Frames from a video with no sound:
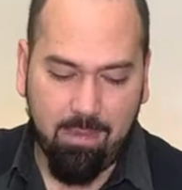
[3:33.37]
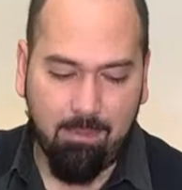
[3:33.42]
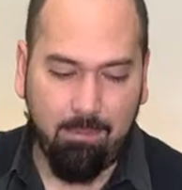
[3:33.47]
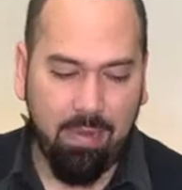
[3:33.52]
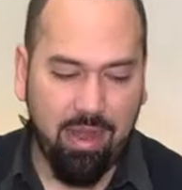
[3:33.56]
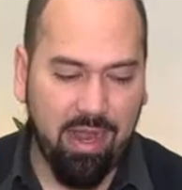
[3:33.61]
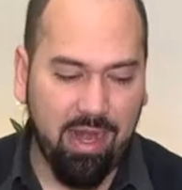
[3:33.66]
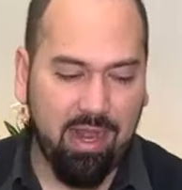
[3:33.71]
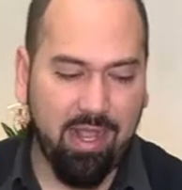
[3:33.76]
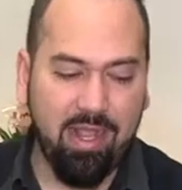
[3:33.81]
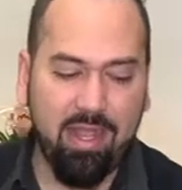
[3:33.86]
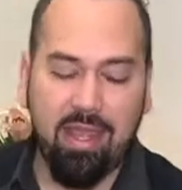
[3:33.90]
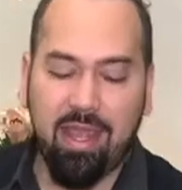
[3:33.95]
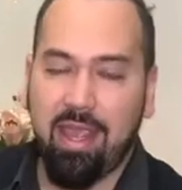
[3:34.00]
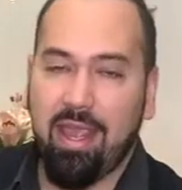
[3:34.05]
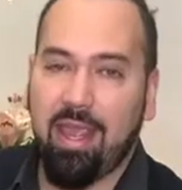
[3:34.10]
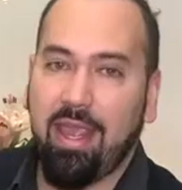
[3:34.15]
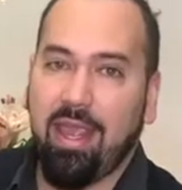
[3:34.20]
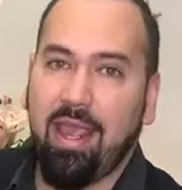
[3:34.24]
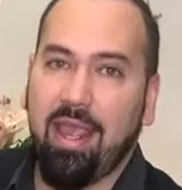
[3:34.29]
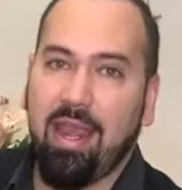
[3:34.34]
para
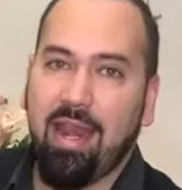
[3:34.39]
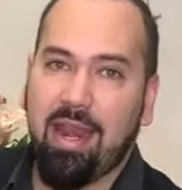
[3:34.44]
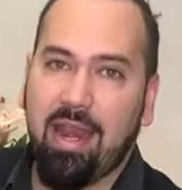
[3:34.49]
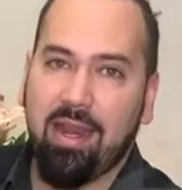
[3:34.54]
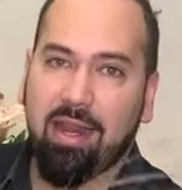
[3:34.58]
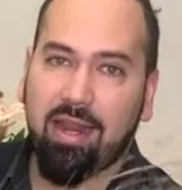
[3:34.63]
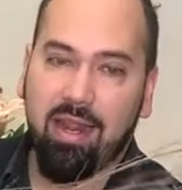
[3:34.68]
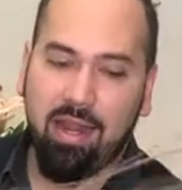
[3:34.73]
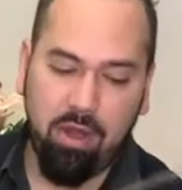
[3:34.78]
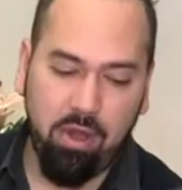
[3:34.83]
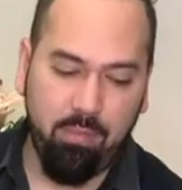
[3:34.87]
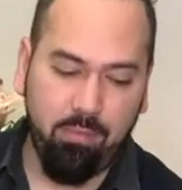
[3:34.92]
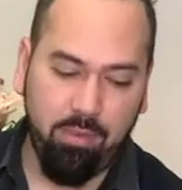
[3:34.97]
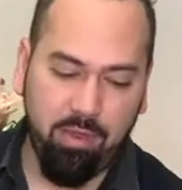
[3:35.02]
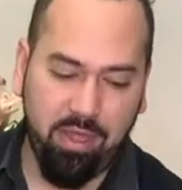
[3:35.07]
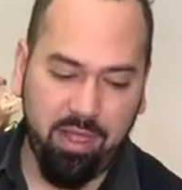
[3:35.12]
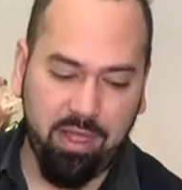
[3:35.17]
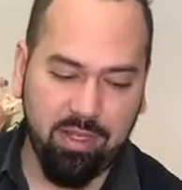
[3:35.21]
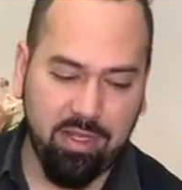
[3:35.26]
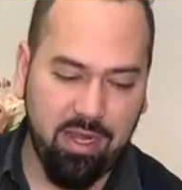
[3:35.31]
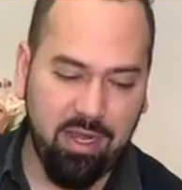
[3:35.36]
que el arreglo
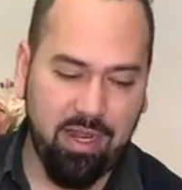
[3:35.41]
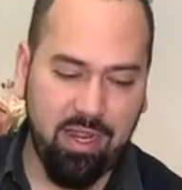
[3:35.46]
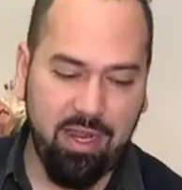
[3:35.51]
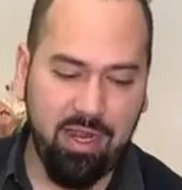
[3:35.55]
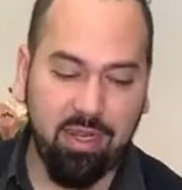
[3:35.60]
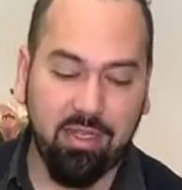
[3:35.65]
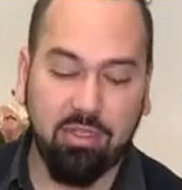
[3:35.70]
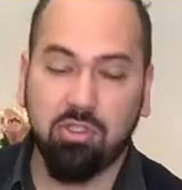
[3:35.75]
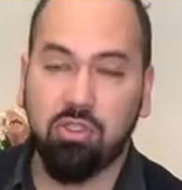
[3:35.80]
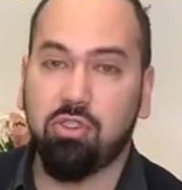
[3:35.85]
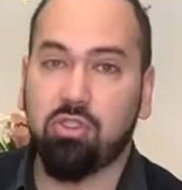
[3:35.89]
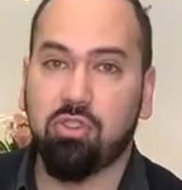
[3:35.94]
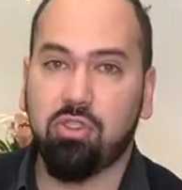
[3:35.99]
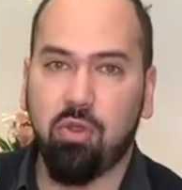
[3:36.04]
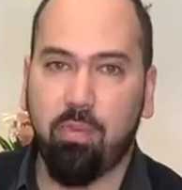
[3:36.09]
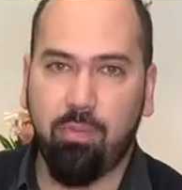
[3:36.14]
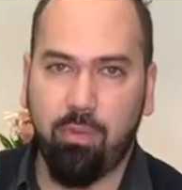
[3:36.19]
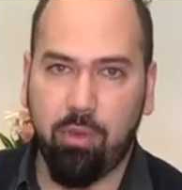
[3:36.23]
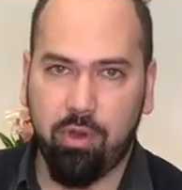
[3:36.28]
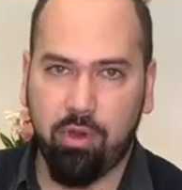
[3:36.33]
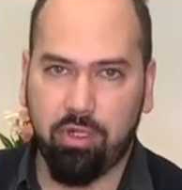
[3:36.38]
pueda tener
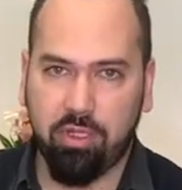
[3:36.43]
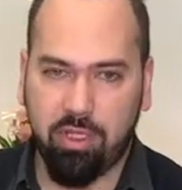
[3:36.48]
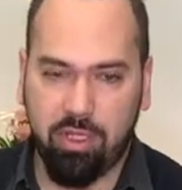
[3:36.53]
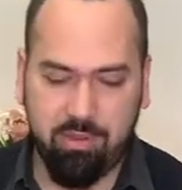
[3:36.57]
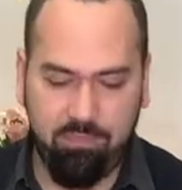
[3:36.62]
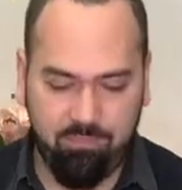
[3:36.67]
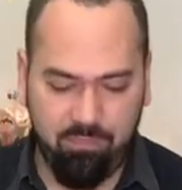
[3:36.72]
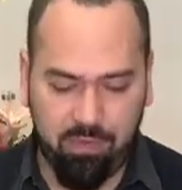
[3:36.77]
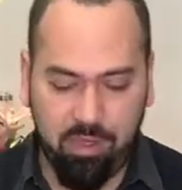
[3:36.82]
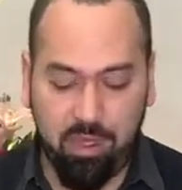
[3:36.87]
soporte.